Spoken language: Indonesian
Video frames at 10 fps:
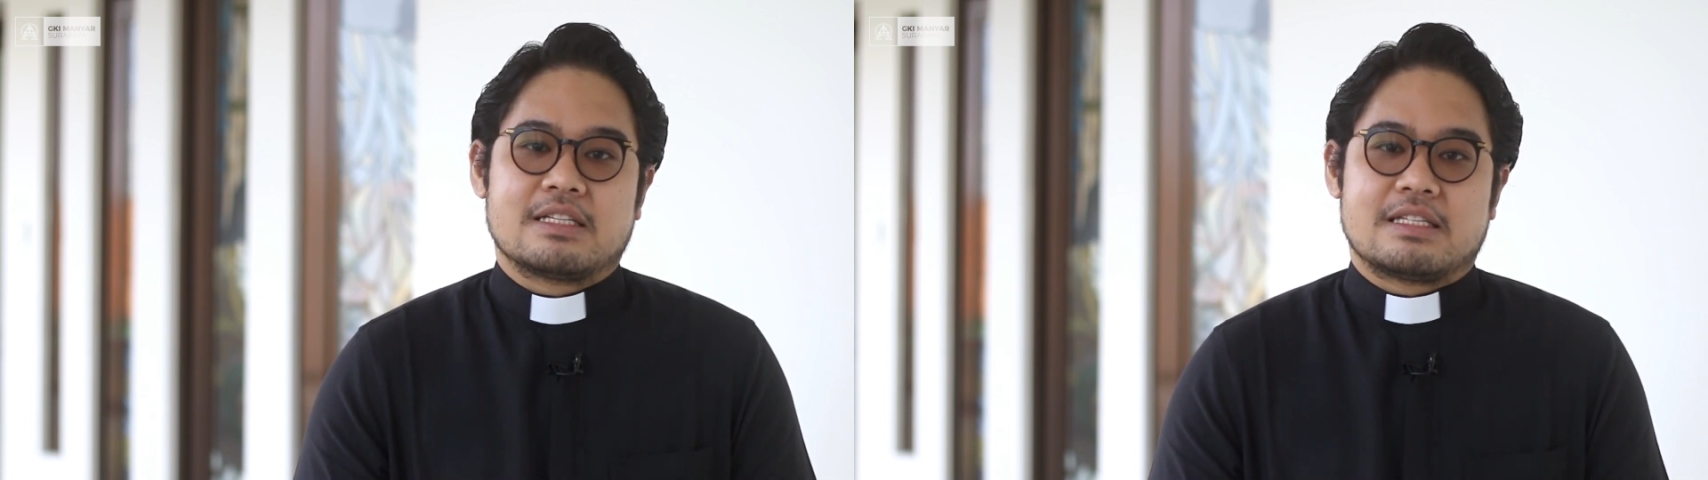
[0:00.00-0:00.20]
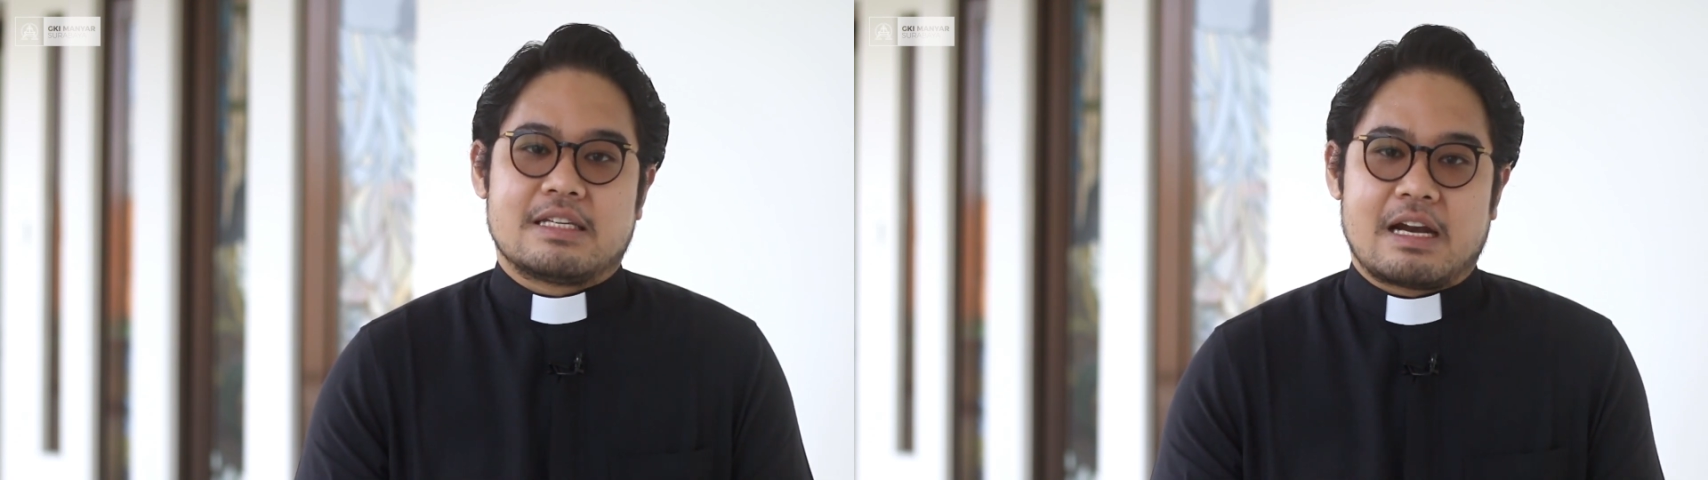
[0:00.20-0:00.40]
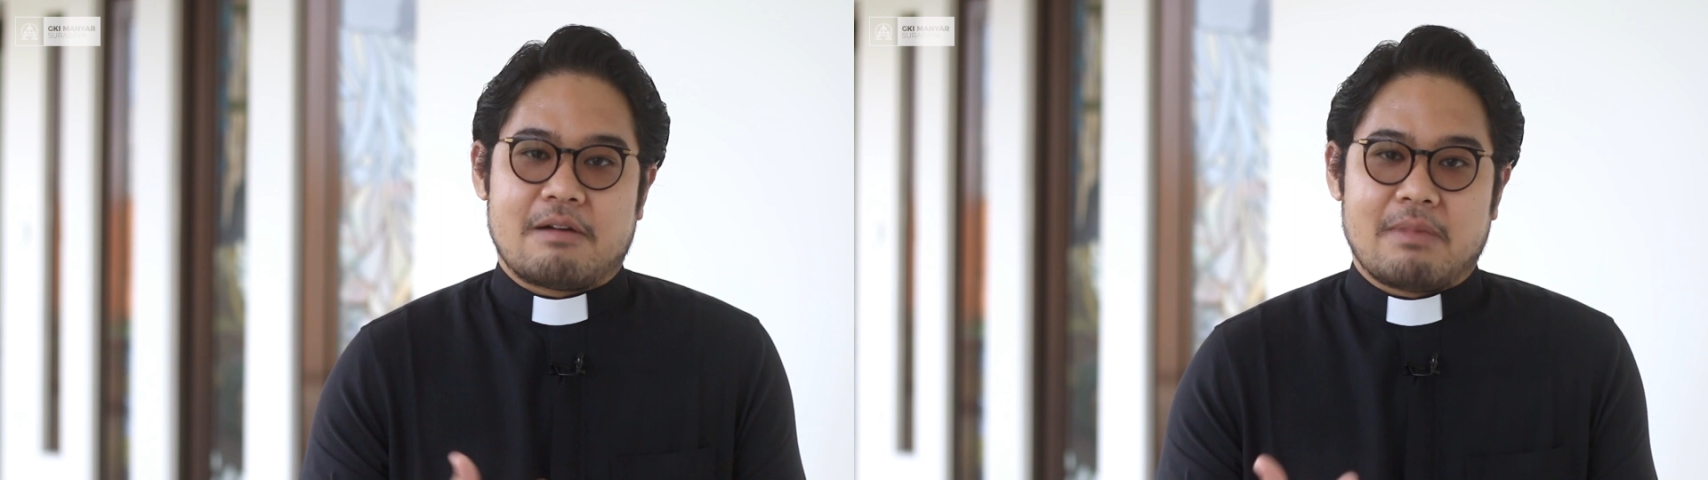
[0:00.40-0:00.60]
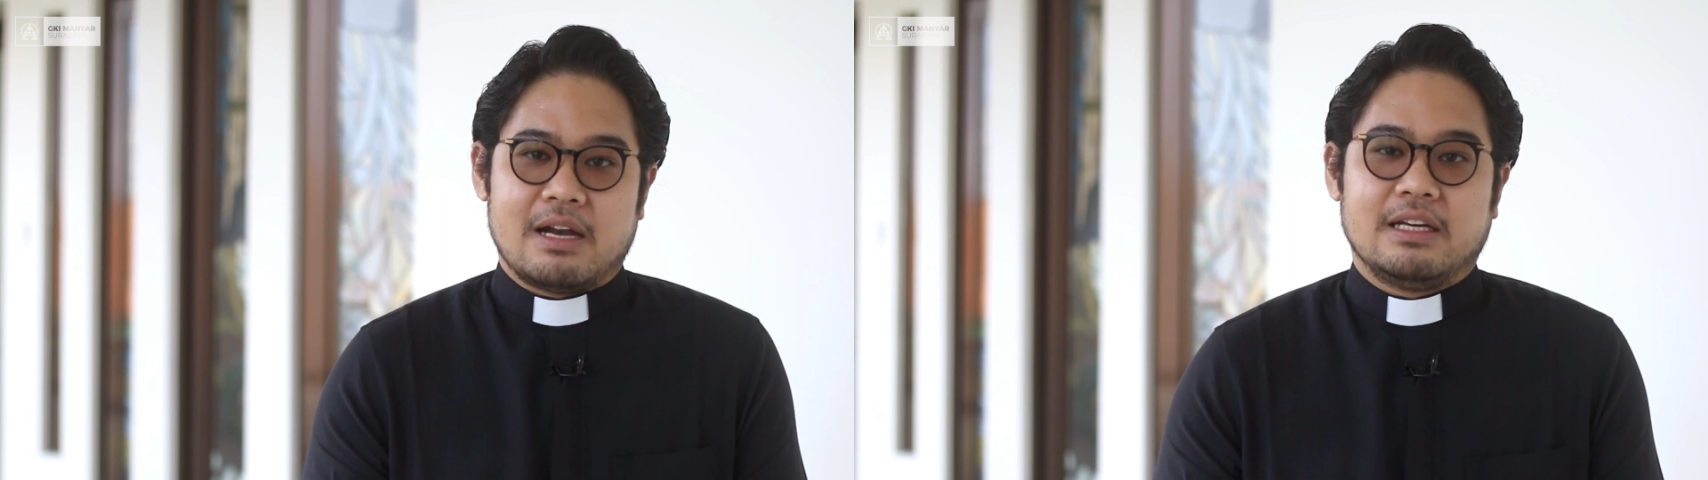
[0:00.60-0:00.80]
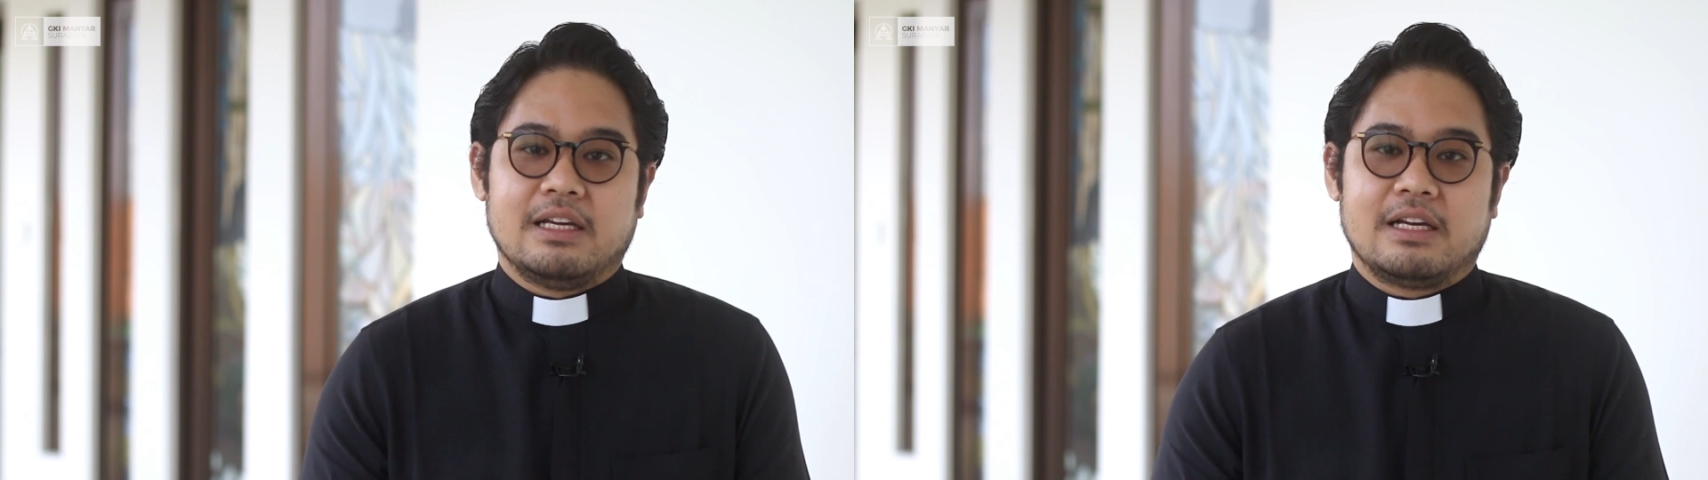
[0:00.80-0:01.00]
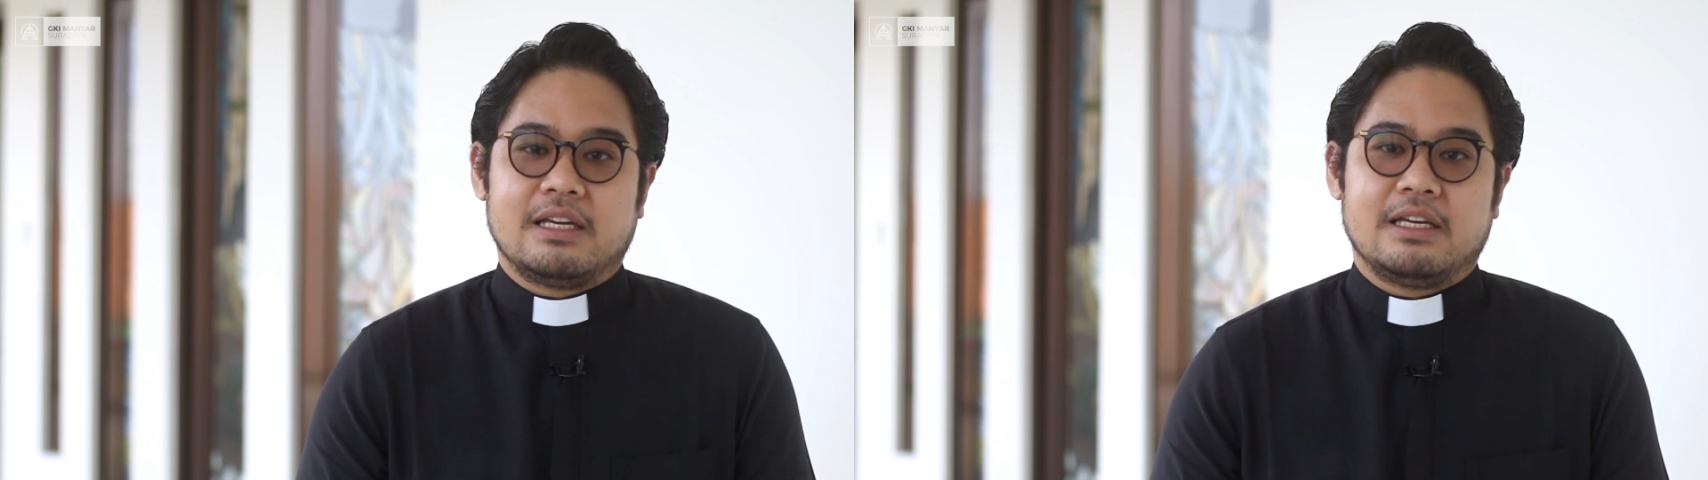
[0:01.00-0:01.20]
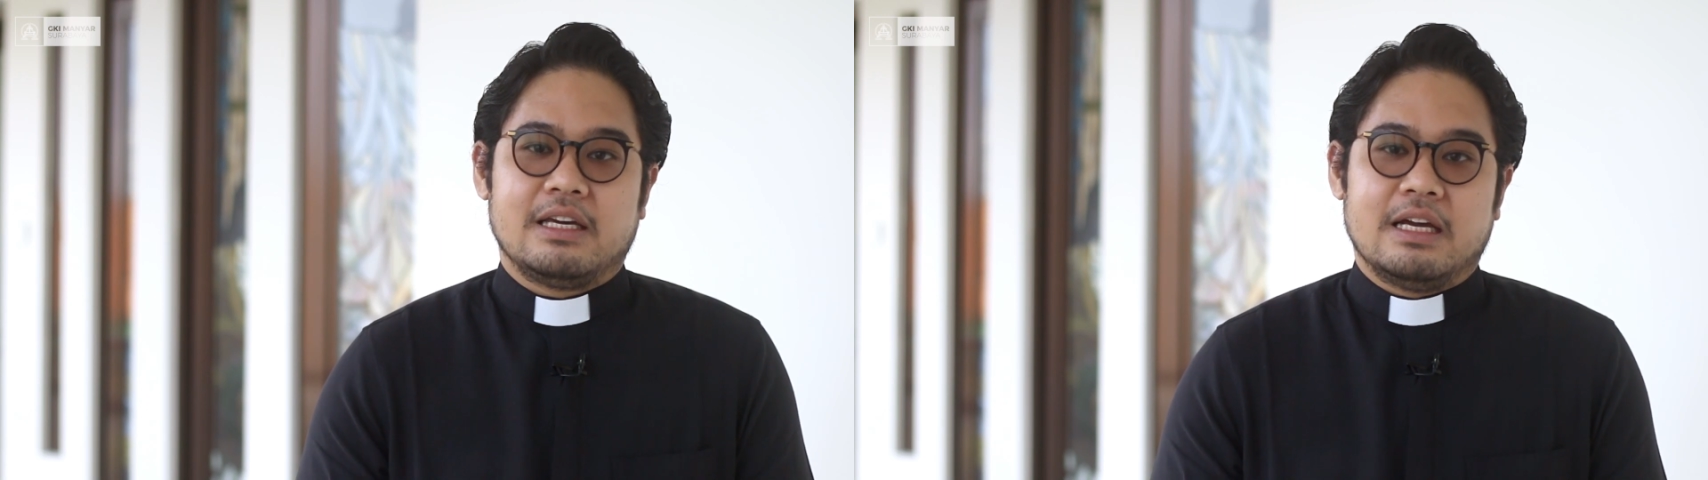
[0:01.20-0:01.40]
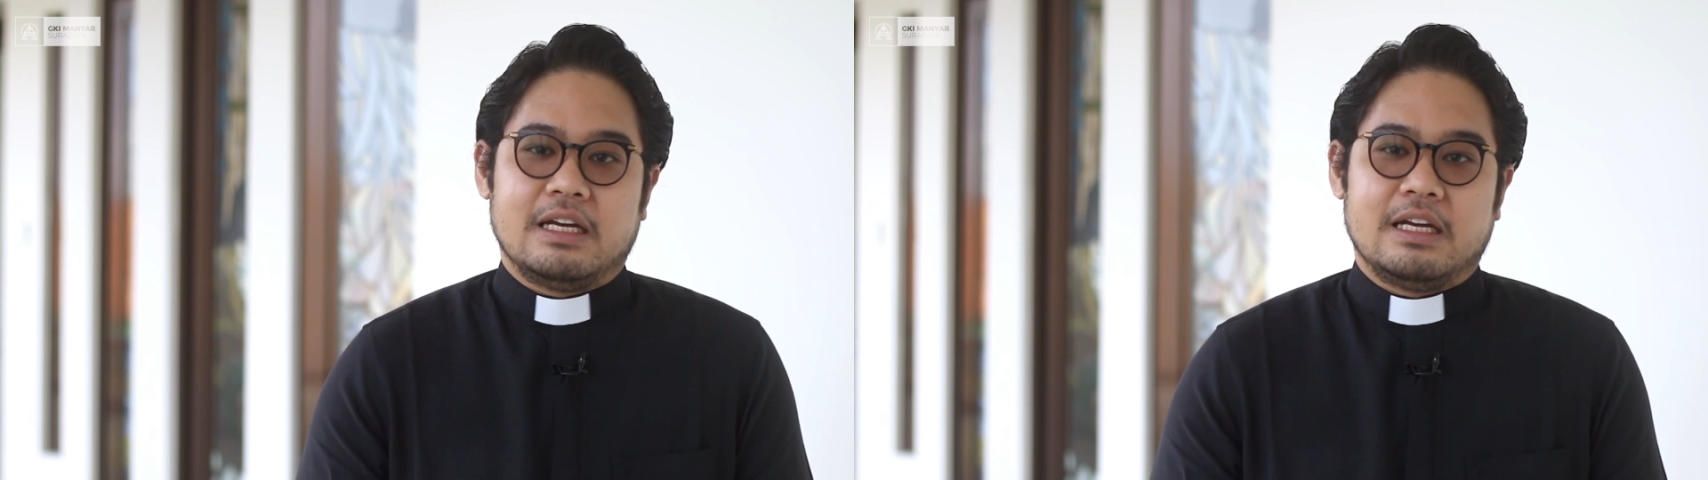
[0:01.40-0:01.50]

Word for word: secara mandiri